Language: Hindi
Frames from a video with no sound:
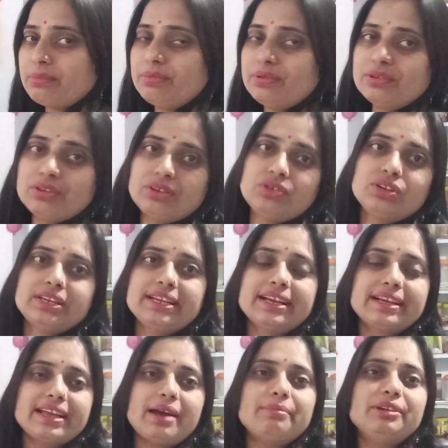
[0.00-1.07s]
अब रोटी
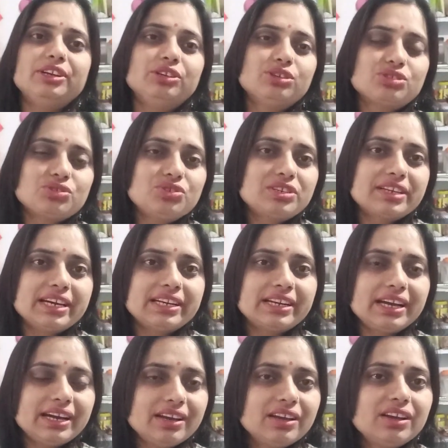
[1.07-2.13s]
का क्या वीडियो शूट
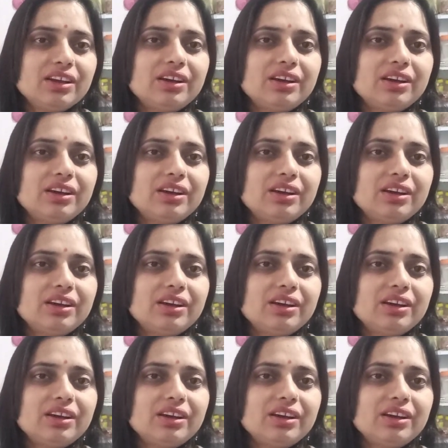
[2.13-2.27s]
करना